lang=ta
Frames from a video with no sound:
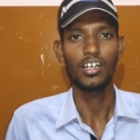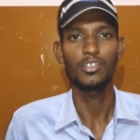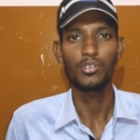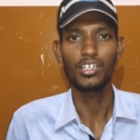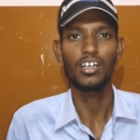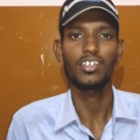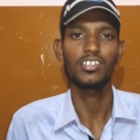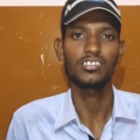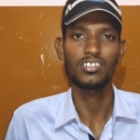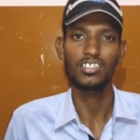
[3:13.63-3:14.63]
அறிவியல்
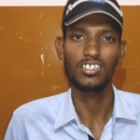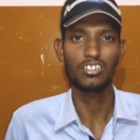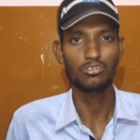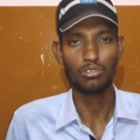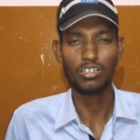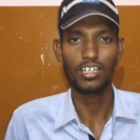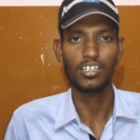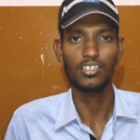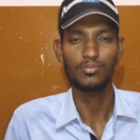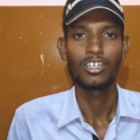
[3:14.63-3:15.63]
ஆராய்ச்சியாளர்கள் சொல்கிறாங்க